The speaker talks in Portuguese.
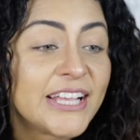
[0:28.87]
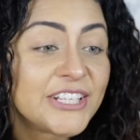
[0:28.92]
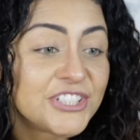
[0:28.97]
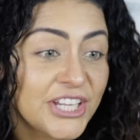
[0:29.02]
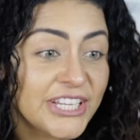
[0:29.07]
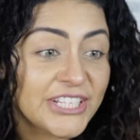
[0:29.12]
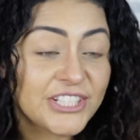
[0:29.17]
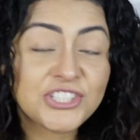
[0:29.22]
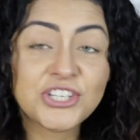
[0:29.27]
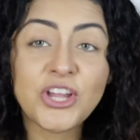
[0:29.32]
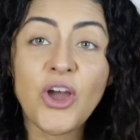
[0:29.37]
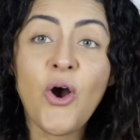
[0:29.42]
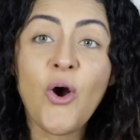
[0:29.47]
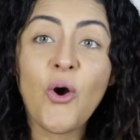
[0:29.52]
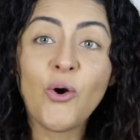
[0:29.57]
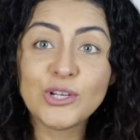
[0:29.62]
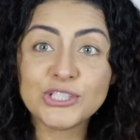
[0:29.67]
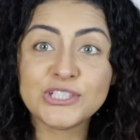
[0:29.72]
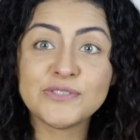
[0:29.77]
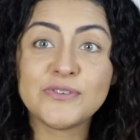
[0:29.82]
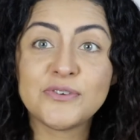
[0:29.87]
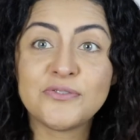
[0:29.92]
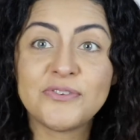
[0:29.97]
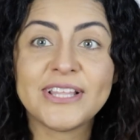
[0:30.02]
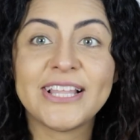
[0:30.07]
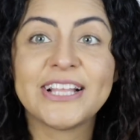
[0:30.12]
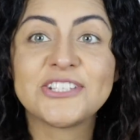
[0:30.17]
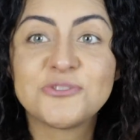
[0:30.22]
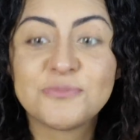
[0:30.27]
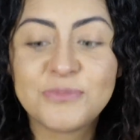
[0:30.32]
Gente, hoje eu vou
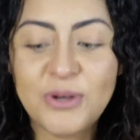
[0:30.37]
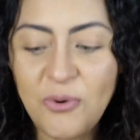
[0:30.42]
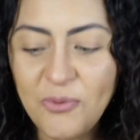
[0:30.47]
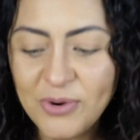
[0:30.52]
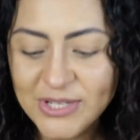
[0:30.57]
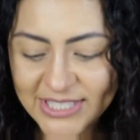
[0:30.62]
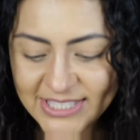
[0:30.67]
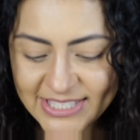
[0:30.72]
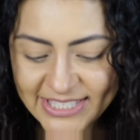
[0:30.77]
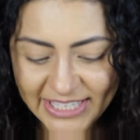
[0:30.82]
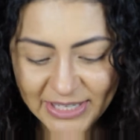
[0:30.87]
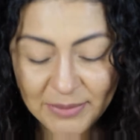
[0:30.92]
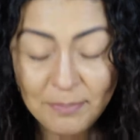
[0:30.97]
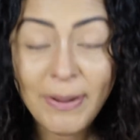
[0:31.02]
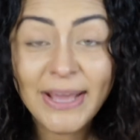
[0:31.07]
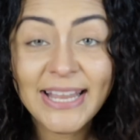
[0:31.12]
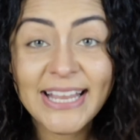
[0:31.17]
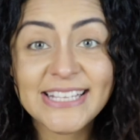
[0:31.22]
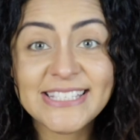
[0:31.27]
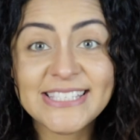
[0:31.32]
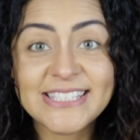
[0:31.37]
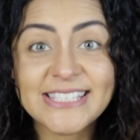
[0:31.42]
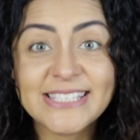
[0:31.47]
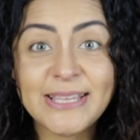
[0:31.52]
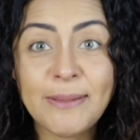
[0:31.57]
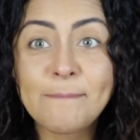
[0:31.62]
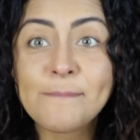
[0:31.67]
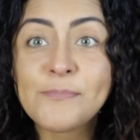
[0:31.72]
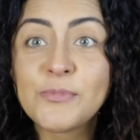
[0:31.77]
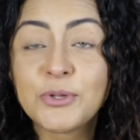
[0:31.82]
falar de uma coisa assim que parece
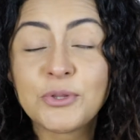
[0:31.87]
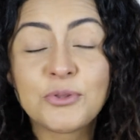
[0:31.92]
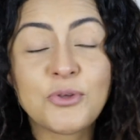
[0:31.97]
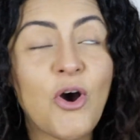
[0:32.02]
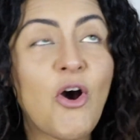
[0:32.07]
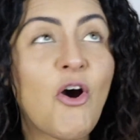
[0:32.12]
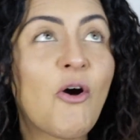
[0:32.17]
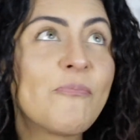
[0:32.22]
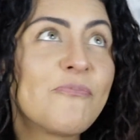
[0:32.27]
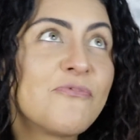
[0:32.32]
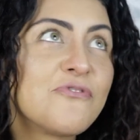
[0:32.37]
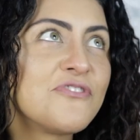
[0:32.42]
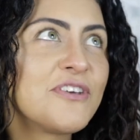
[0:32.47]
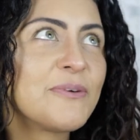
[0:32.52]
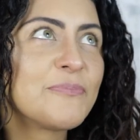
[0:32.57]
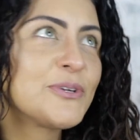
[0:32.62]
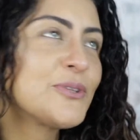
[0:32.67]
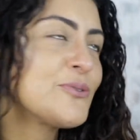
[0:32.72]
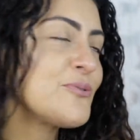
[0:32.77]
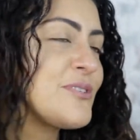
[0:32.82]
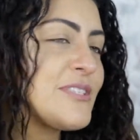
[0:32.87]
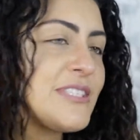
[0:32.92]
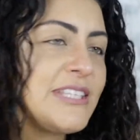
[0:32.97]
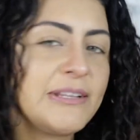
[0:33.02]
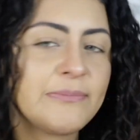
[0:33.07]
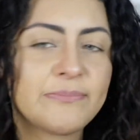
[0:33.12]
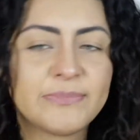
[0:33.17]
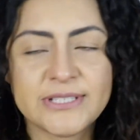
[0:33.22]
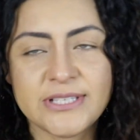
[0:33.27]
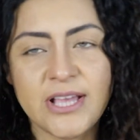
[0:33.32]
ser muito óbvia, muito
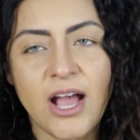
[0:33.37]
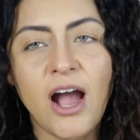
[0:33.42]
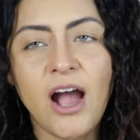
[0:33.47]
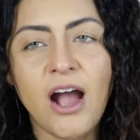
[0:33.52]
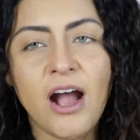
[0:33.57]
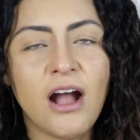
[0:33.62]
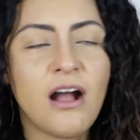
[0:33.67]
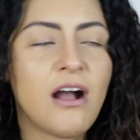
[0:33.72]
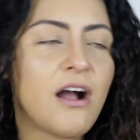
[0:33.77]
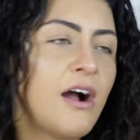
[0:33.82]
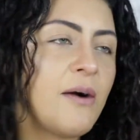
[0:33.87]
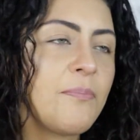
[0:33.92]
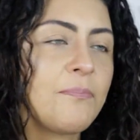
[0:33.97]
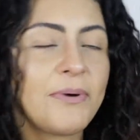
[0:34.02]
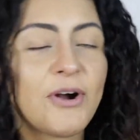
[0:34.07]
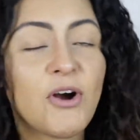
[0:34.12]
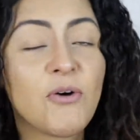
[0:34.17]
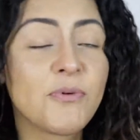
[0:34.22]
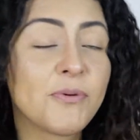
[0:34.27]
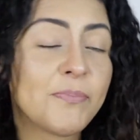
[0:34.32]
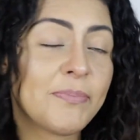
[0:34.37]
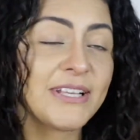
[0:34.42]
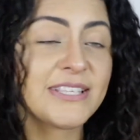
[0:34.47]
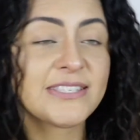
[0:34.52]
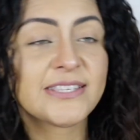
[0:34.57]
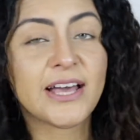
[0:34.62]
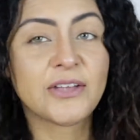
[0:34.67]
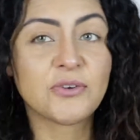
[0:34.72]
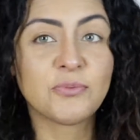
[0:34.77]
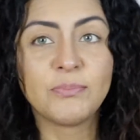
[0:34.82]
simples. Hahaha, como
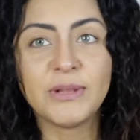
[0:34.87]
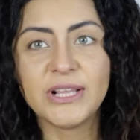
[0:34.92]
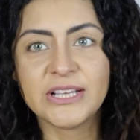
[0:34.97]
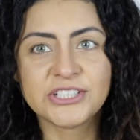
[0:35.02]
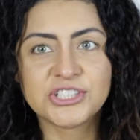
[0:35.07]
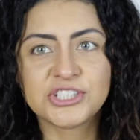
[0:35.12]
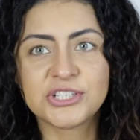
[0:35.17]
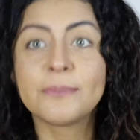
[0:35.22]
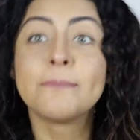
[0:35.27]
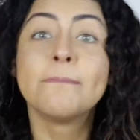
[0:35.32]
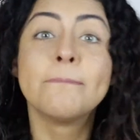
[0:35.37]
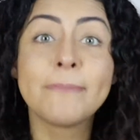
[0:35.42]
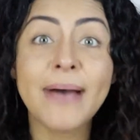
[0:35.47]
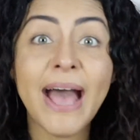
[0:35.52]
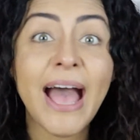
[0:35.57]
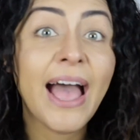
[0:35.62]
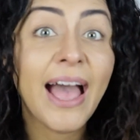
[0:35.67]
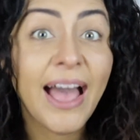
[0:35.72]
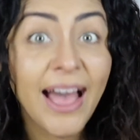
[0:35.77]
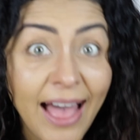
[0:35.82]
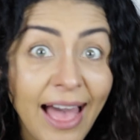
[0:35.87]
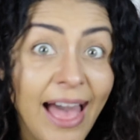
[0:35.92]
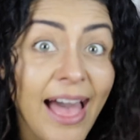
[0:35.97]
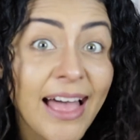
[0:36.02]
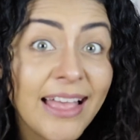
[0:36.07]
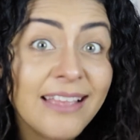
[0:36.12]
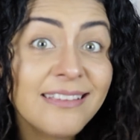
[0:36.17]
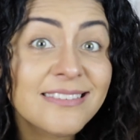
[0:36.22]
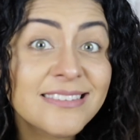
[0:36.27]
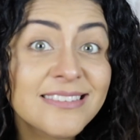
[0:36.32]
passar o blush.
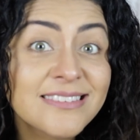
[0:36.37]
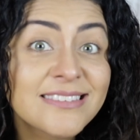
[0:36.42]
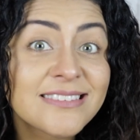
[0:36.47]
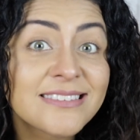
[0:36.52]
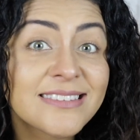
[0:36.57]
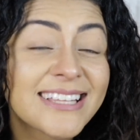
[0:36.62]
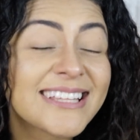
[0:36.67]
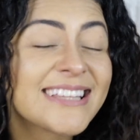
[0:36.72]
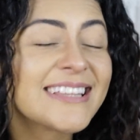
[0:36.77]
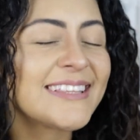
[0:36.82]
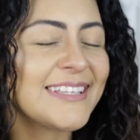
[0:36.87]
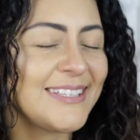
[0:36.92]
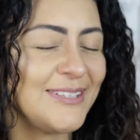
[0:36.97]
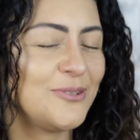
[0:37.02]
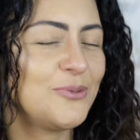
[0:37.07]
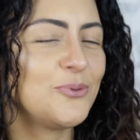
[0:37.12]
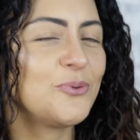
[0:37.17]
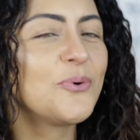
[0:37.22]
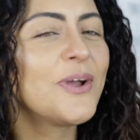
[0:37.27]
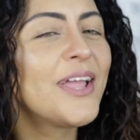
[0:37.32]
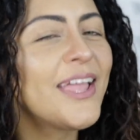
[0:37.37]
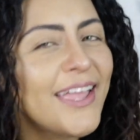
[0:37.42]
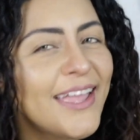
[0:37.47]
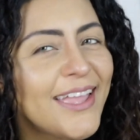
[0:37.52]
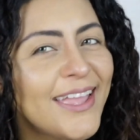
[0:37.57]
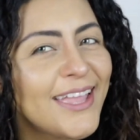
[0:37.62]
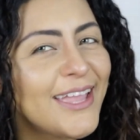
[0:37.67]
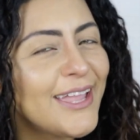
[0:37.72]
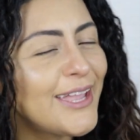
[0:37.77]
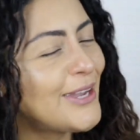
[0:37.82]
Mas tem tanto
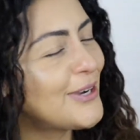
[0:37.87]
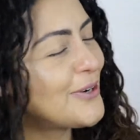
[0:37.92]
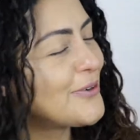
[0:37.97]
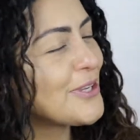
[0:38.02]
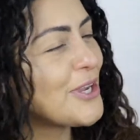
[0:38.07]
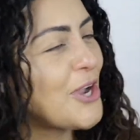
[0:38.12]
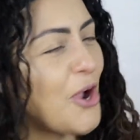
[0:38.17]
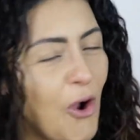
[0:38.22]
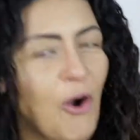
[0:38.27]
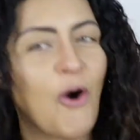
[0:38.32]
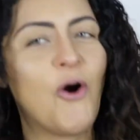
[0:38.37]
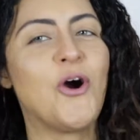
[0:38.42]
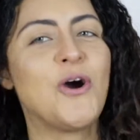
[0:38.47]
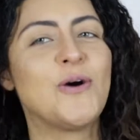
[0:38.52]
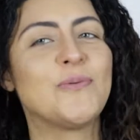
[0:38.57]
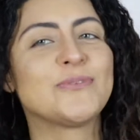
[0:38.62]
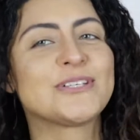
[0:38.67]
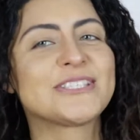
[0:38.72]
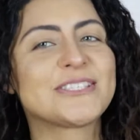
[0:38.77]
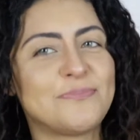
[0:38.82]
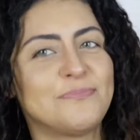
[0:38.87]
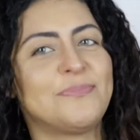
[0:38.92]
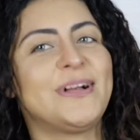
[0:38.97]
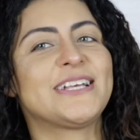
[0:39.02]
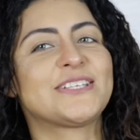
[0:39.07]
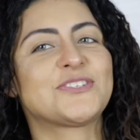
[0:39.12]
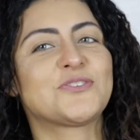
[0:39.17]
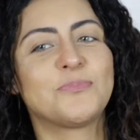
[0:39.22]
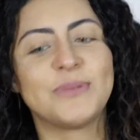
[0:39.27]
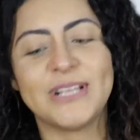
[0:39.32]
erro em como se
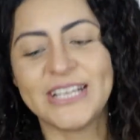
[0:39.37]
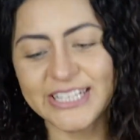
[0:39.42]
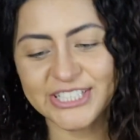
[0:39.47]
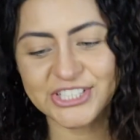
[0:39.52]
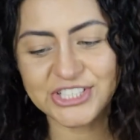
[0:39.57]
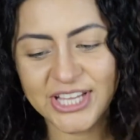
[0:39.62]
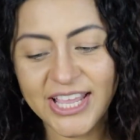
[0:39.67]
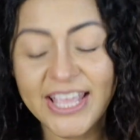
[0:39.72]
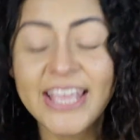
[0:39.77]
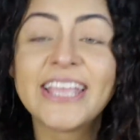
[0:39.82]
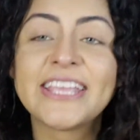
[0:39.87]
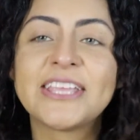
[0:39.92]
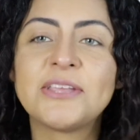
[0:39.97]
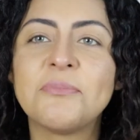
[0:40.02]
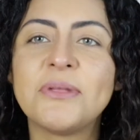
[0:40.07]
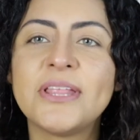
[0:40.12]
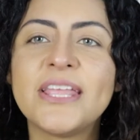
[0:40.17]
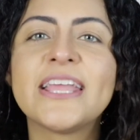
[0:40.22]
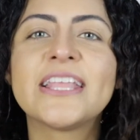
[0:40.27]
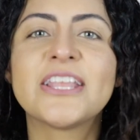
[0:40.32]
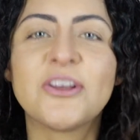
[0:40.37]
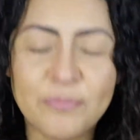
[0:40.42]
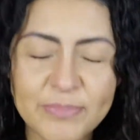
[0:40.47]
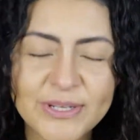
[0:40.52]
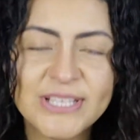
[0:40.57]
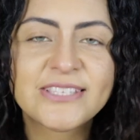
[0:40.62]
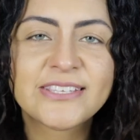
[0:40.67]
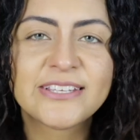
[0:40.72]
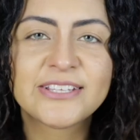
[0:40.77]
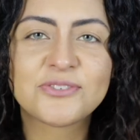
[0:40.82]
passa o blush que, menina, eu
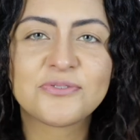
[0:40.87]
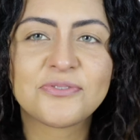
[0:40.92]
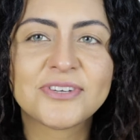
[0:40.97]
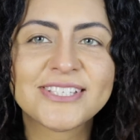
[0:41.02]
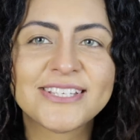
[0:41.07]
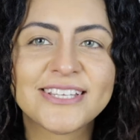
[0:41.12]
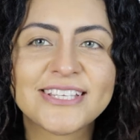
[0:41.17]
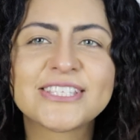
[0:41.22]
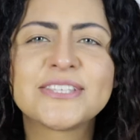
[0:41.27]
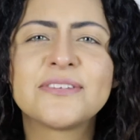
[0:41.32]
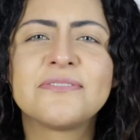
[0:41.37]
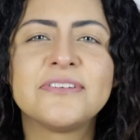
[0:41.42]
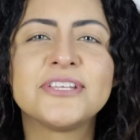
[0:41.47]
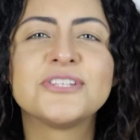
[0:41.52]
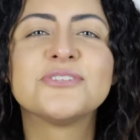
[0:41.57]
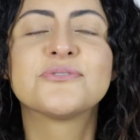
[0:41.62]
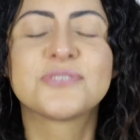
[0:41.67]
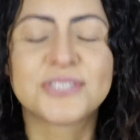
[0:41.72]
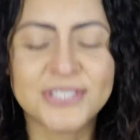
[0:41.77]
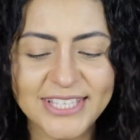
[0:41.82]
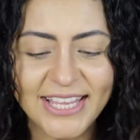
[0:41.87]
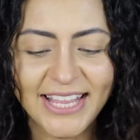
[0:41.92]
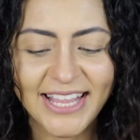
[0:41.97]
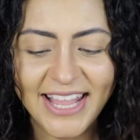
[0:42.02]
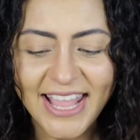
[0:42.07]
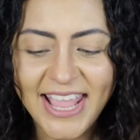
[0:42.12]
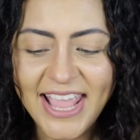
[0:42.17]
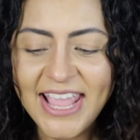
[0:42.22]
preciso fazer esse vídeo sim.